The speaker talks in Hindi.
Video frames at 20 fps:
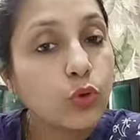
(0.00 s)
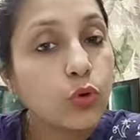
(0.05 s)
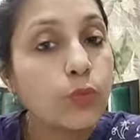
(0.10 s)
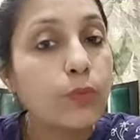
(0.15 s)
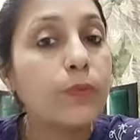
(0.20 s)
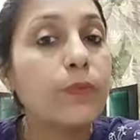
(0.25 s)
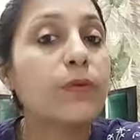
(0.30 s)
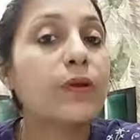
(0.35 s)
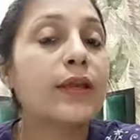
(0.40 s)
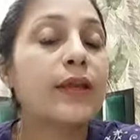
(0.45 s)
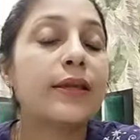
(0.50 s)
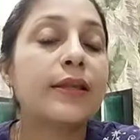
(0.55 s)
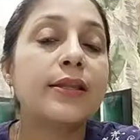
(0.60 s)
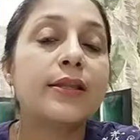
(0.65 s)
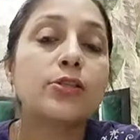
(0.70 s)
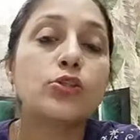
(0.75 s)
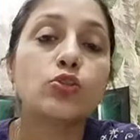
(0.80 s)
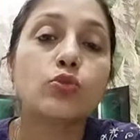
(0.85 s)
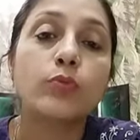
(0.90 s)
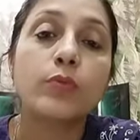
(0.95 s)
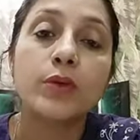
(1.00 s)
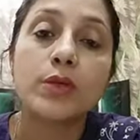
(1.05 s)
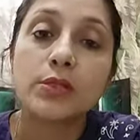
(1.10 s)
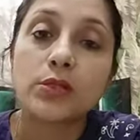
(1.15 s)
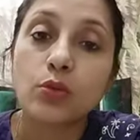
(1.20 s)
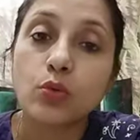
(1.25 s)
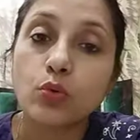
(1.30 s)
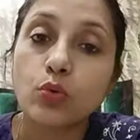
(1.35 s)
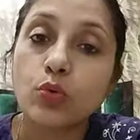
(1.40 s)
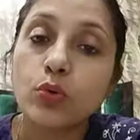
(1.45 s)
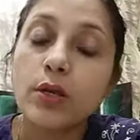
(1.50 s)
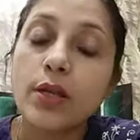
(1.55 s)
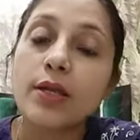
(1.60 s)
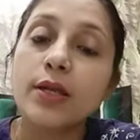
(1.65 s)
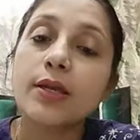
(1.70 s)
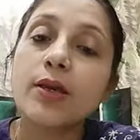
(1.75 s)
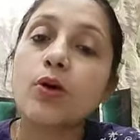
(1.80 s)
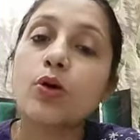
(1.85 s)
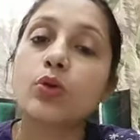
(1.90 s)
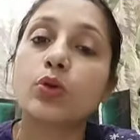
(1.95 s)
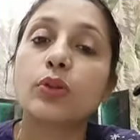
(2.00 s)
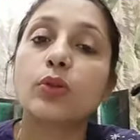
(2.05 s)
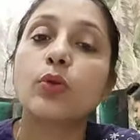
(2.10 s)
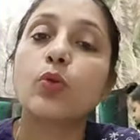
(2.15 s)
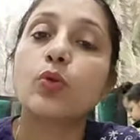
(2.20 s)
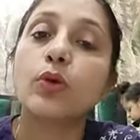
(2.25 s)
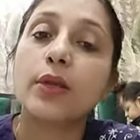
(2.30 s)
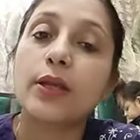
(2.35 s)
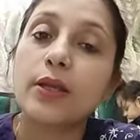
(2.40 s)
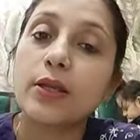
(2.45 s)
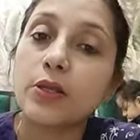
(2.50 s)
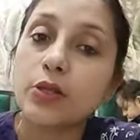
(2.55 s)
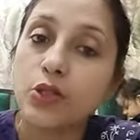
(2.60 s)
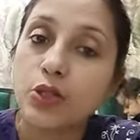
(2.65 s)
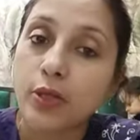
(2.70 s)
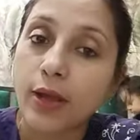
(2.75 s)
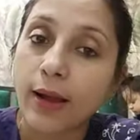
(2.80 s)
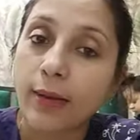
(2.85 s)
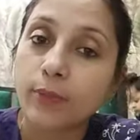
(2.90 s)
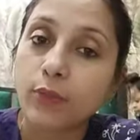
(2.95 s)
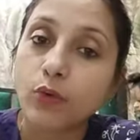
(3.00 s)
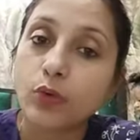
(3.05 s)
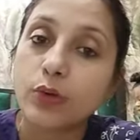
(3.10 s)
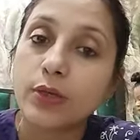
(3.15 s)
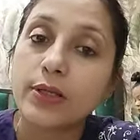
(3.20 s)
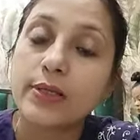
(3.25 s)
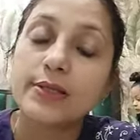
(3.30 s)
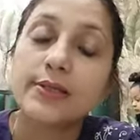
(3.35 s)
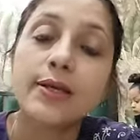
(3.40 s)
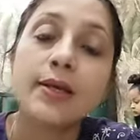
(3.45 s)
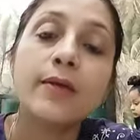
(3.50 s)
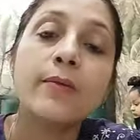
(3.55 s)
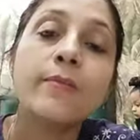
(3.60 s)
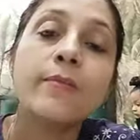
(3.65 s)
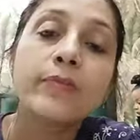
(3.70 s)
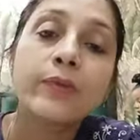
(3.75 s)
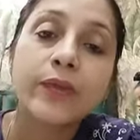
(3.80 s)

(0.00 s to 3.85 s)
दो केले सुबह ज़रूर लेंगे और दो केले शाम को लीजिए